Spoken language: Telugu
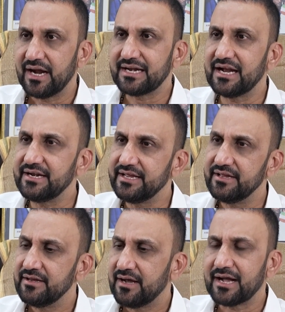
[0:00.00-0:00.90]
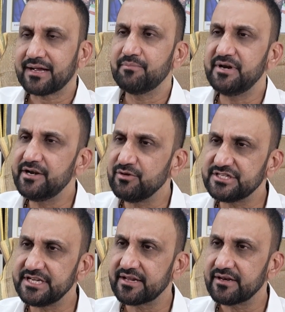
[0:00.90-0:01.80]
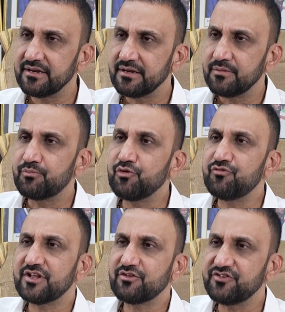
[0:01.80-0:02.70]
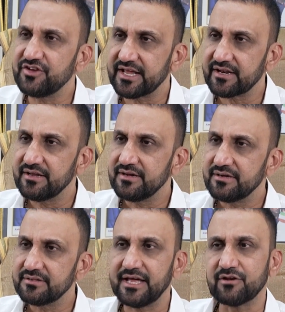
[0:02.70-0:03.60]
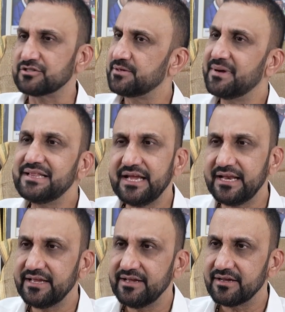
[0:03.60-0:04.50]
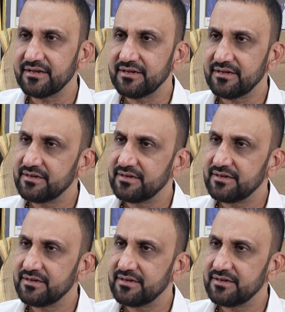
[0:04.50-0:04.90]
అట్లాంటి ఆ కంప్లైంట్లు ఇచ్చిన hmm. ప్రూఫ్లతో ఇచ్చిన దానికోసం బదిలీ అయినాయి hmm.